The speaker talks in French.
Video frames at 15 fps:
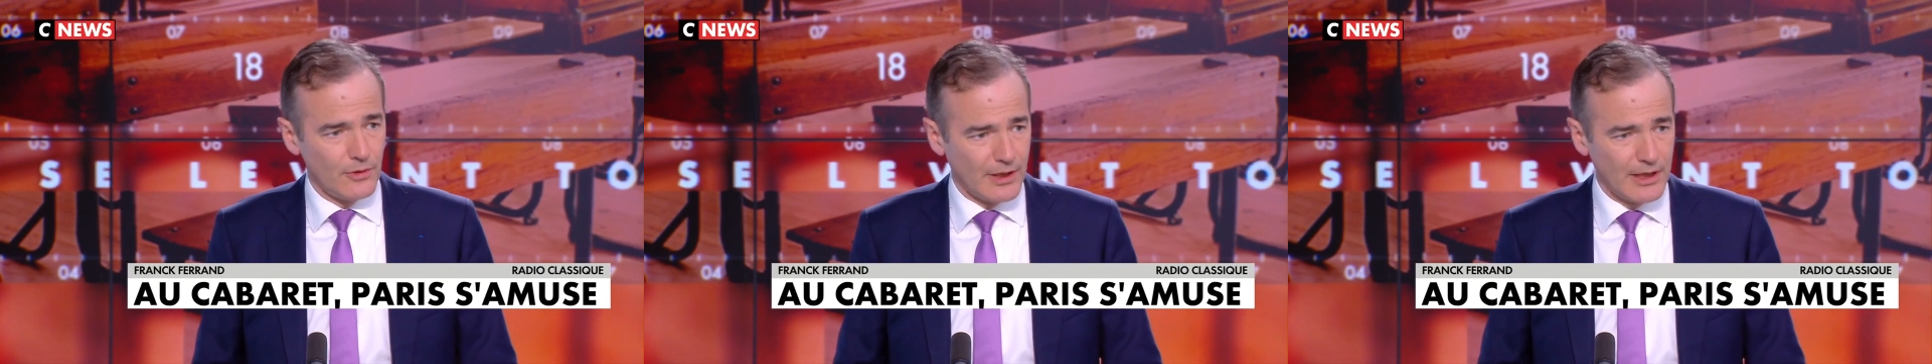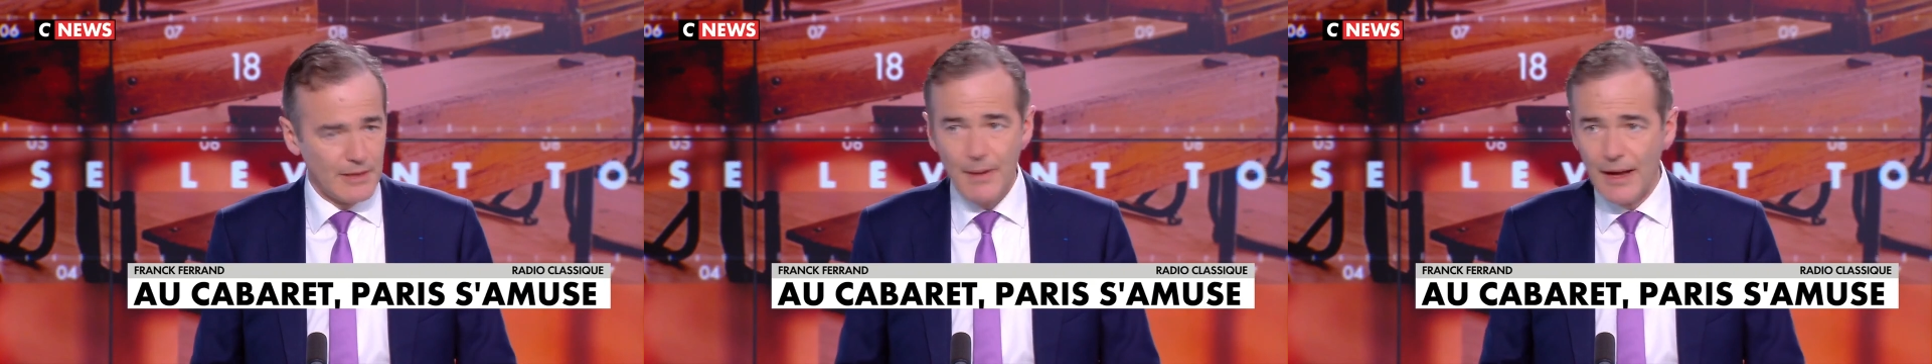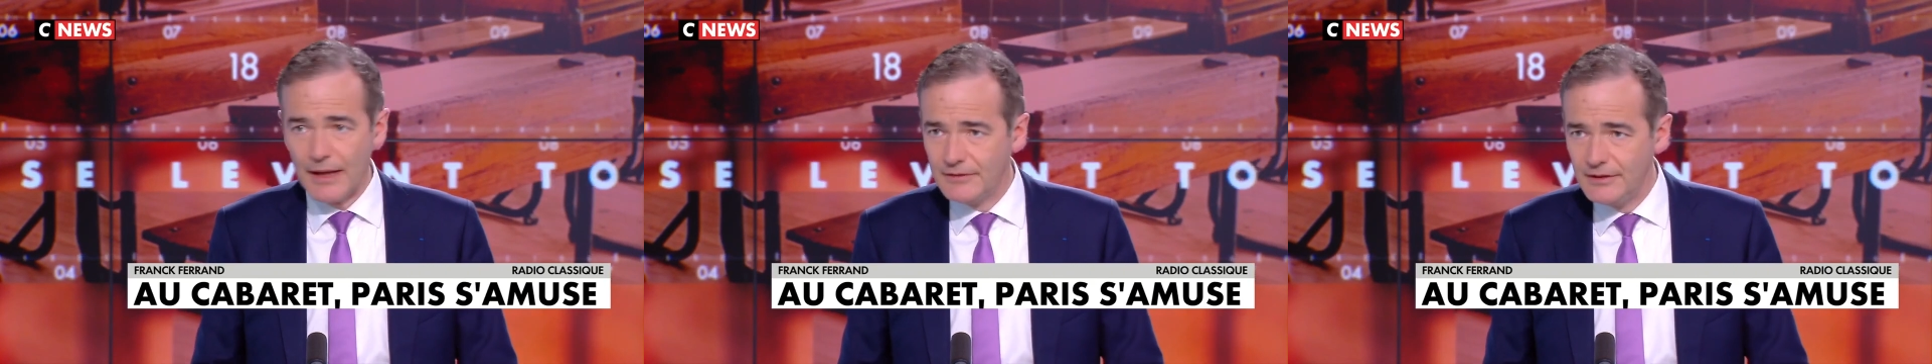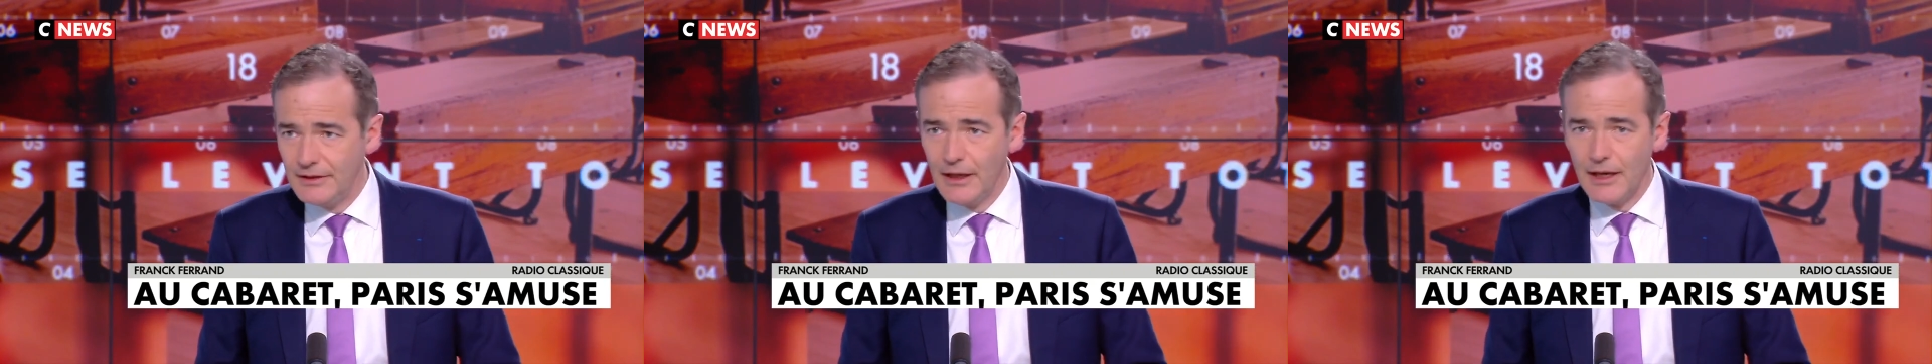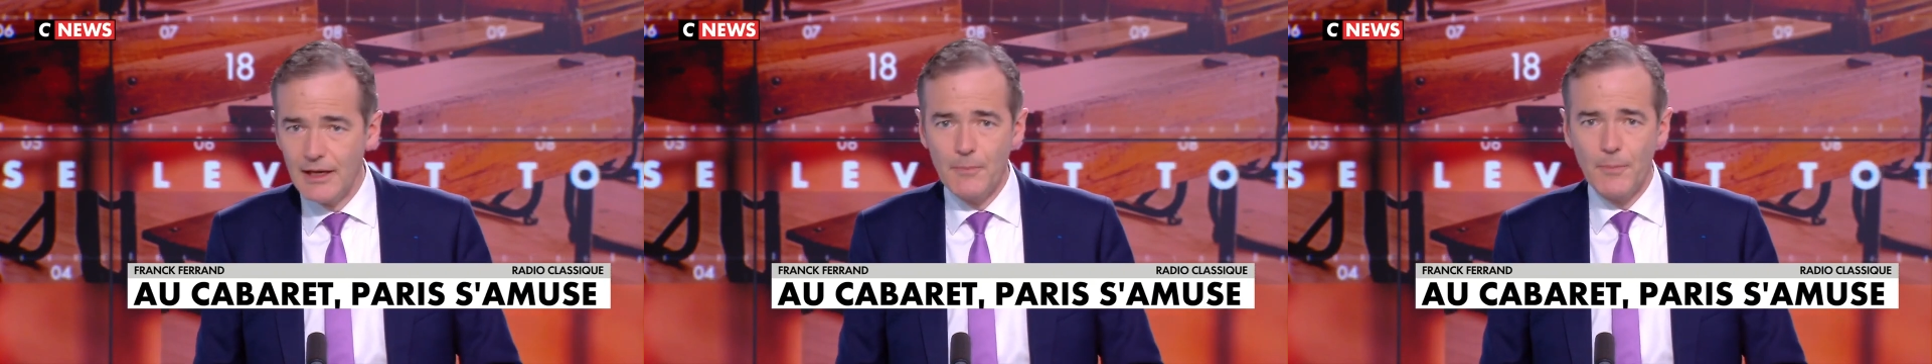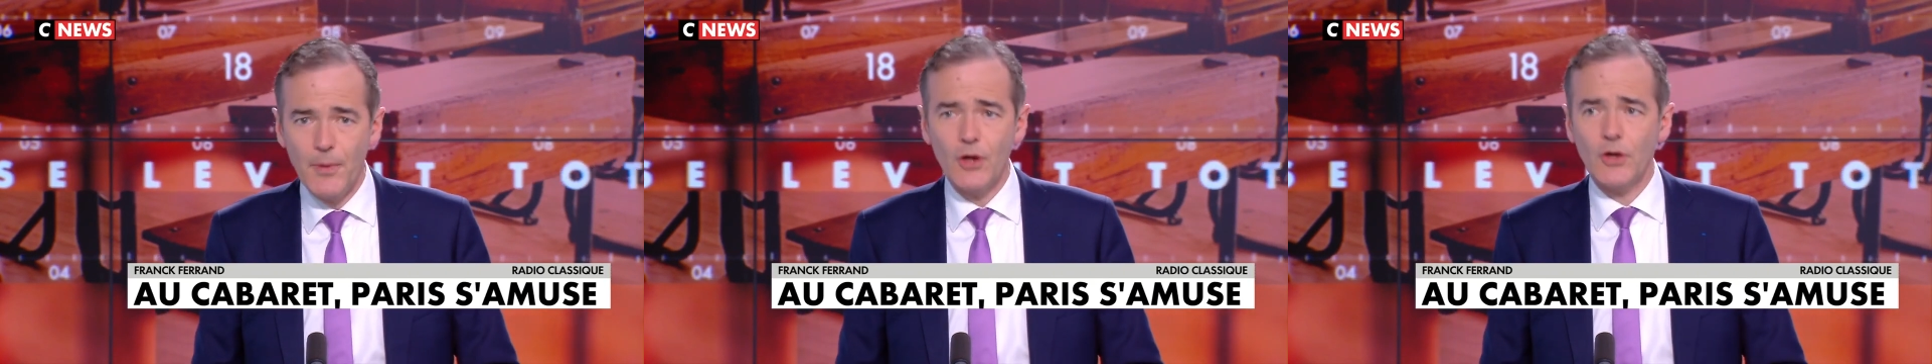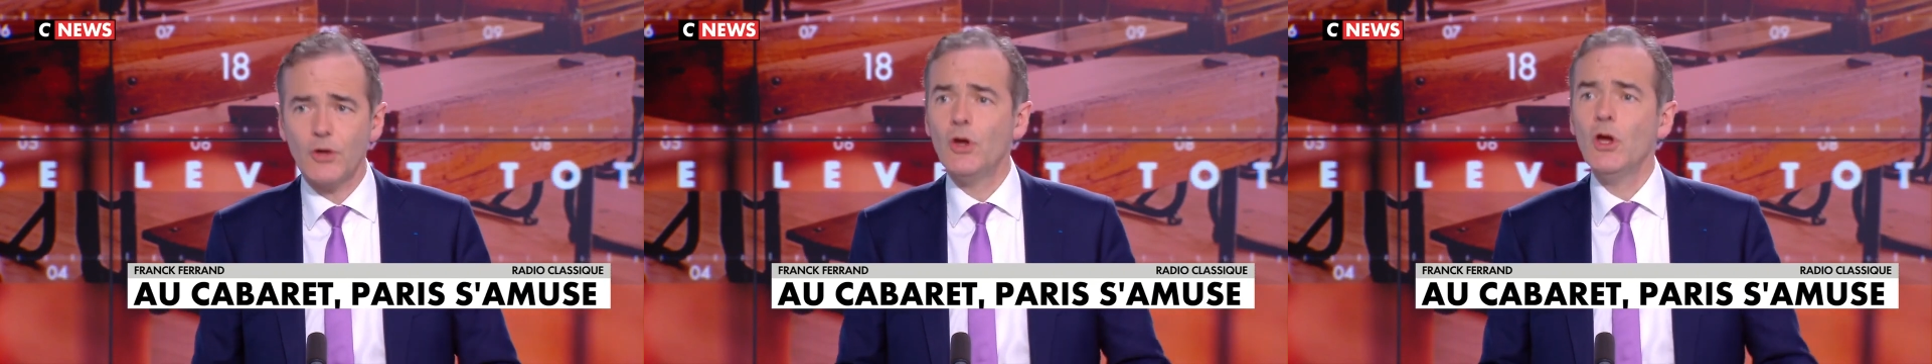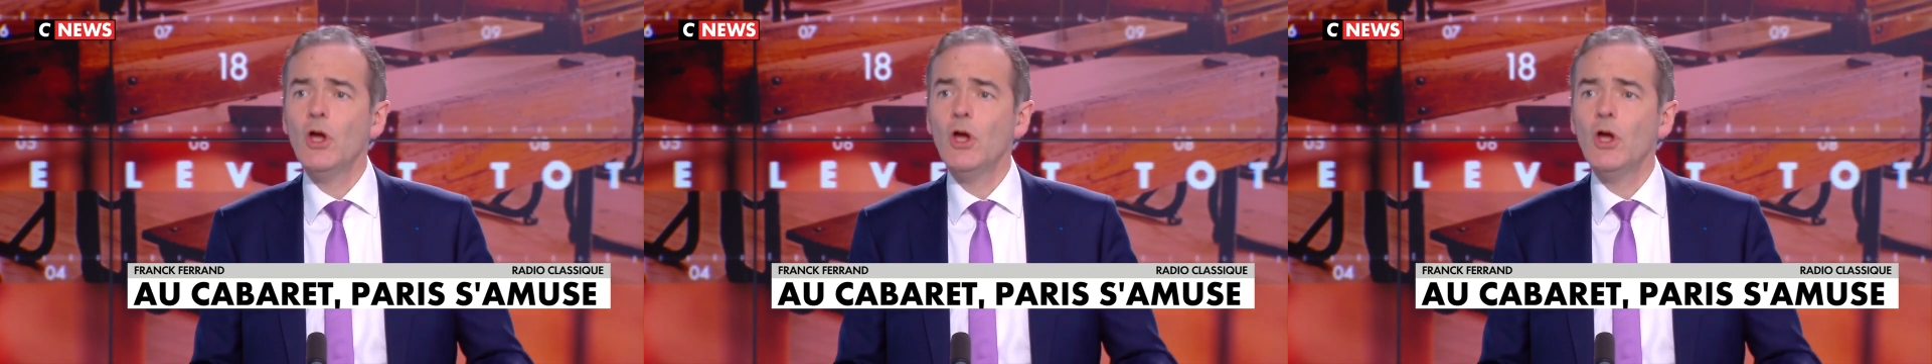répartis à l'époque.